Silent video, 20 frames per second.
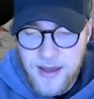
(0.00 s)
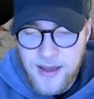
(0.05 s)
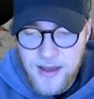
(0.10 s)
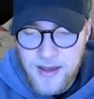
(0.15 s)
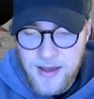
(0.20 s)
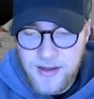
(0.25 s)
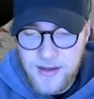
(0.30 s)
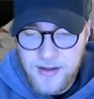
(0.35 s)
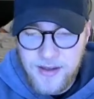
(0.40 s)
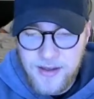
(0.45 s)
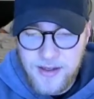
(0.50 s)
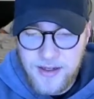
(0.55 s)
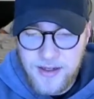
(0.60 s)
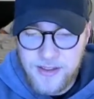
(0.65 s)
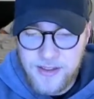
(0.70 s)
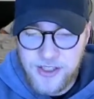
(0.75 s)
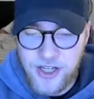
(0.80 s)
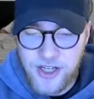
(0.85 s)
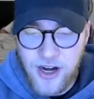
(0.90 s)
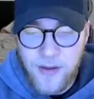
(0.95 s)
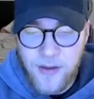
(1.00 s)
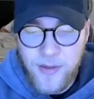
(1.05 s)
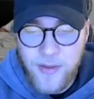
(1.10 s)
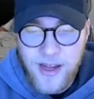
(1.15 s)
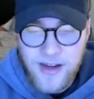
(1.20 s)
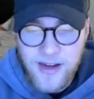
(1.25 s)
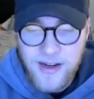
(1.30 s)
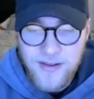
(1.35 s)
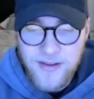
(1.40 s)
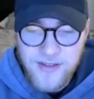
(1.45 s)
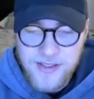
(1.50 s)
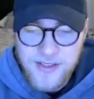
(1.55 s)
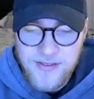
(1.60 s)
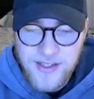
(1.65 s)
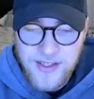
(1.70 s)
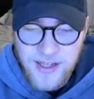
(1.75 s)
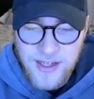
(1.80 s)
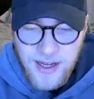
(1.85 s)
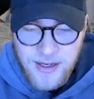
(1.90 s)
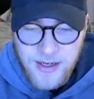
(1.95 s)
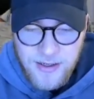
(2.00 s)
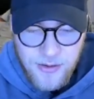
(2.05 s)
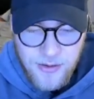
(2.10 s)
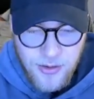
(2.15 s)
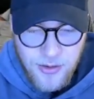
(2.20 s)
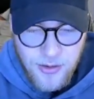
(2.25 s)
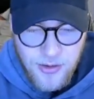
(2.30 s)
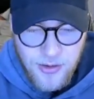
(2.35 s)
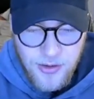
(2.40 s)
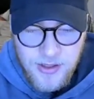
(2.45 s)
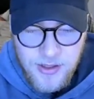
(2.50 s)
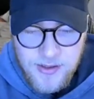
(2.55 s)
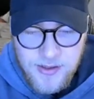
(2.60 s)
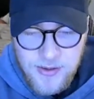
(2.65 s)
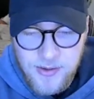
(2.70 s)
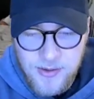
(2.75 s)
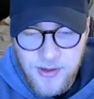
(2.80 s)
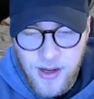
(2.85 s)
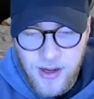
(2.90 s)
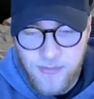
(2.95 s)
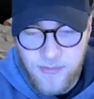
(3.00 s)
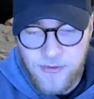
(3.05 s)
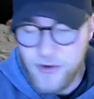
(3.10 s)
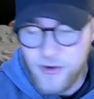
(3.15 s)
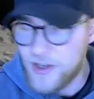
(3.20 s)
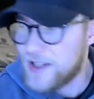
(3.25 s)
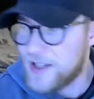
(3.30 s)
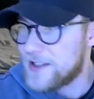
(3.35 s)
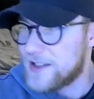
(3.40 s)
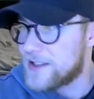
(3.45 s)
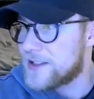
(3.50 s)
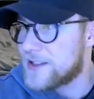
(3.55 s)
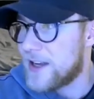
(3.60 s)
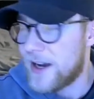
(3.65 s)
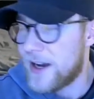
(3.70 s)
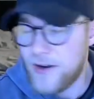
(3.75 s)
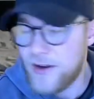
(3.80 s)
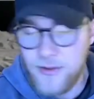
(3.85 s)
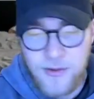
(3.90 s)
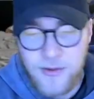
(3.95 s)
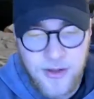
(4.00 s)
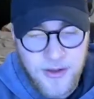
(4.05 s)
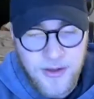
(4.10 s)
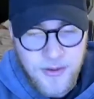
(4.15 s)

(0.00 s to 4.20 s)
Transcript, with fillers: Hier Charmander, was wir gerade in Holo gezogen haben. Wirklich sehr cool.